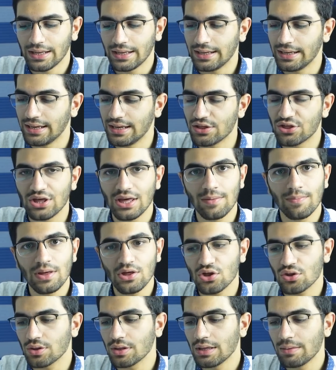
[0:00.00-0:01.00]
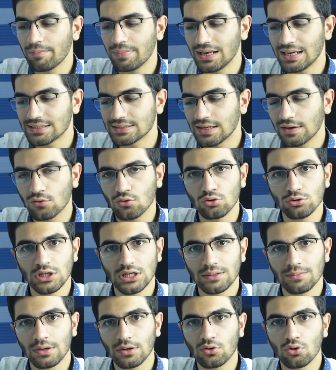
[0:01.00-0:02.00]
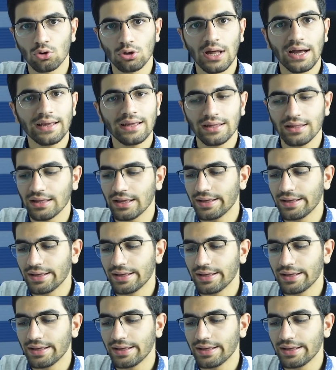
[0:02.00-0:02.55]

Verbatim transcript: E, C5 biraz daha kullanıma kolay.